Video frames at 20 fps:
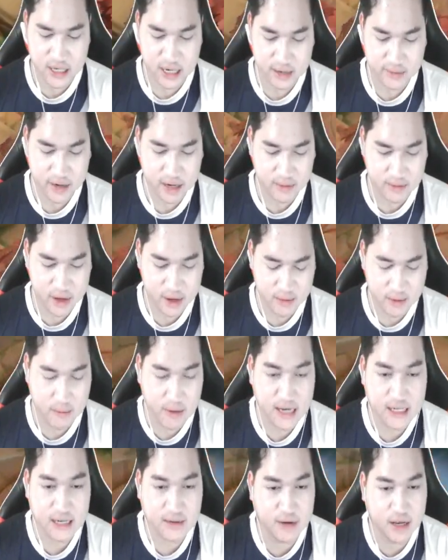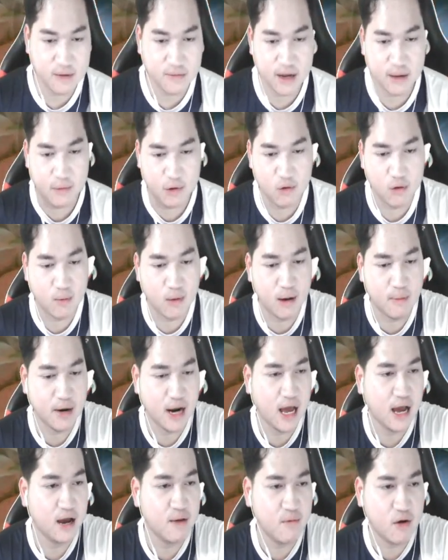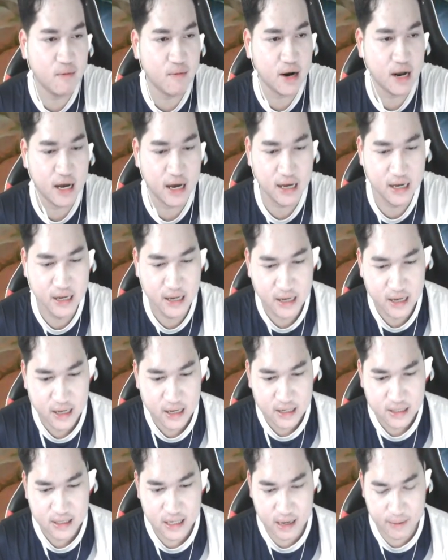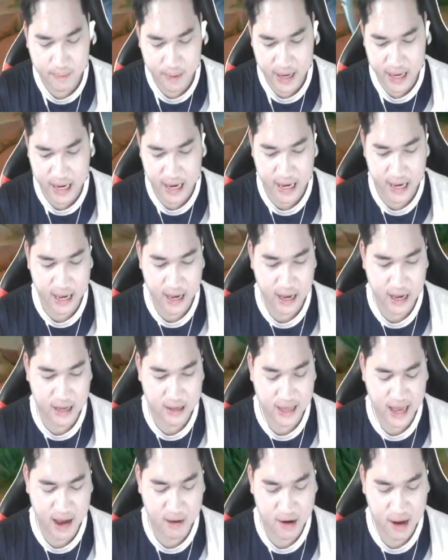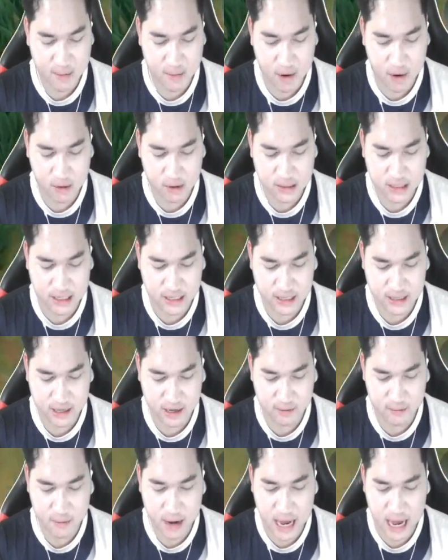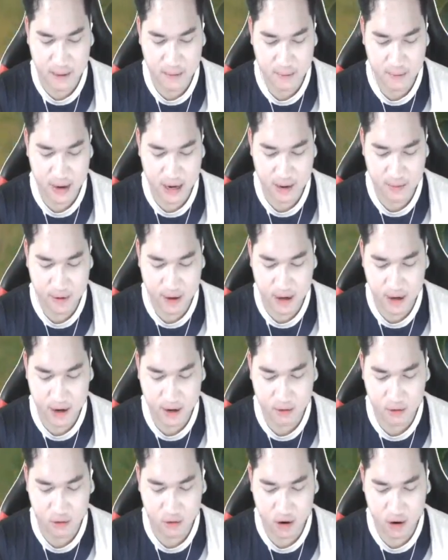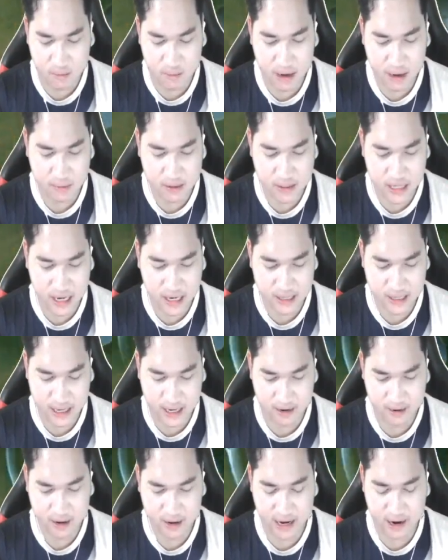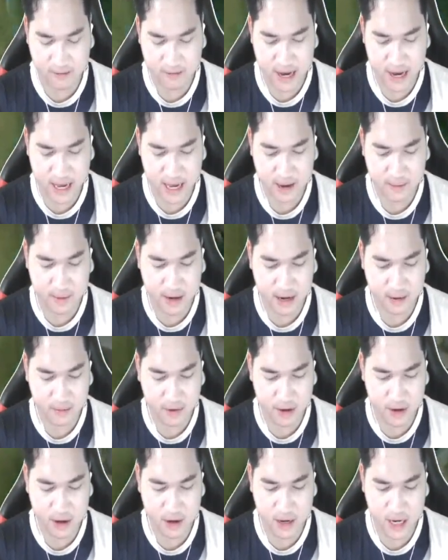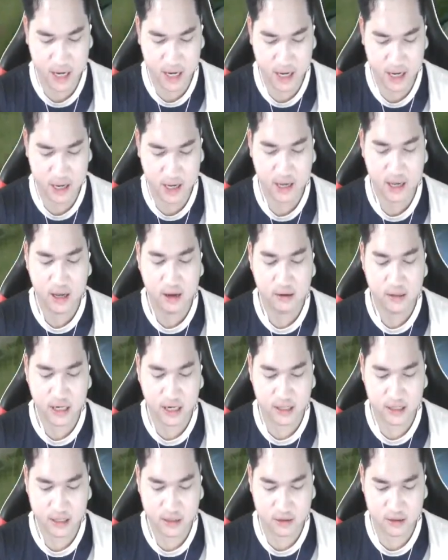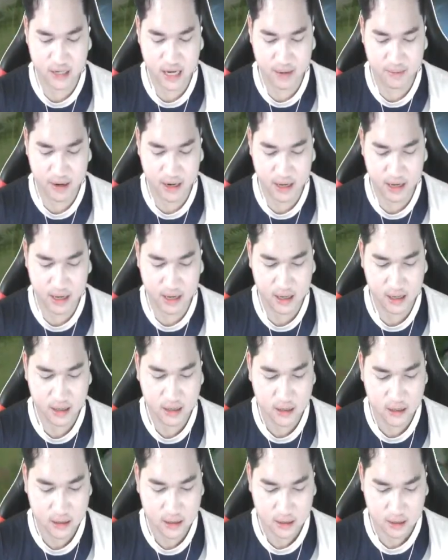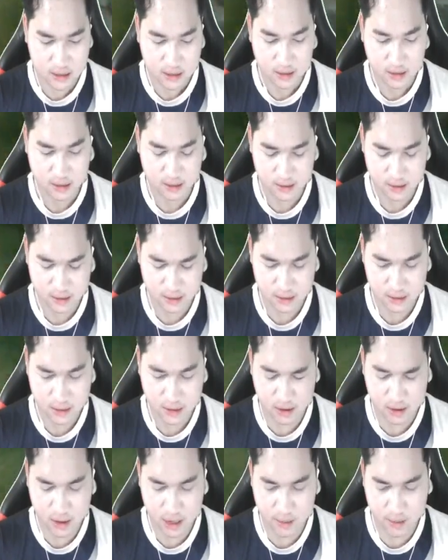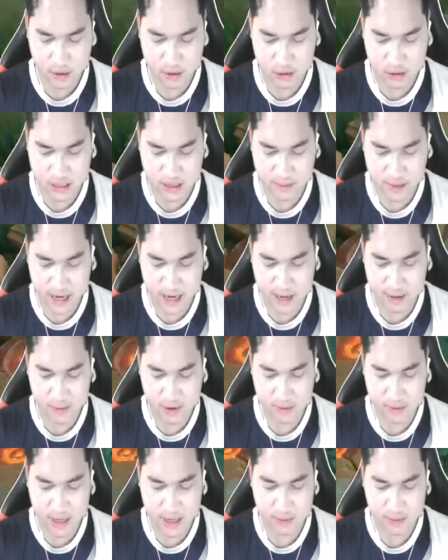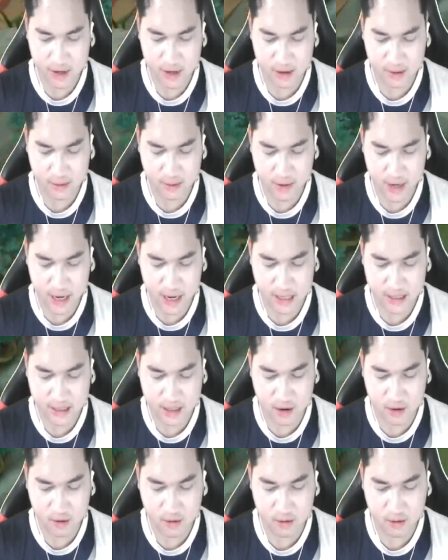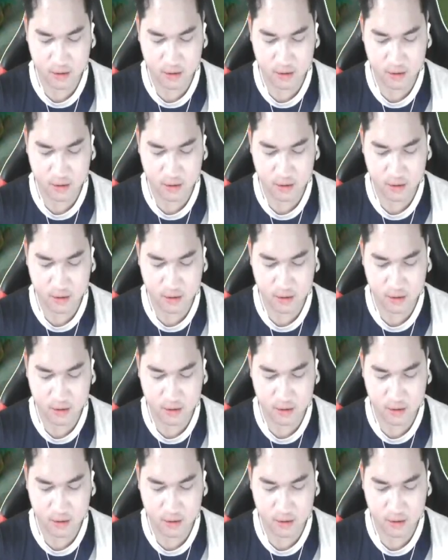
chặt đây vào đây mình nhầm bóng bán xả vây nhầm đỉnh lụa bọn mình hai bóng vào đây xê pê kia thao nó bóng chạy tả thơm mà vào đây bây giờ ôn không ra được chạy cái tay không cao váy vào đây bây giờ nè thấy tay sâu sát vào đây ok bóng chú chạm bánh này bóng vào đây bây giờ khui vào nhà let's go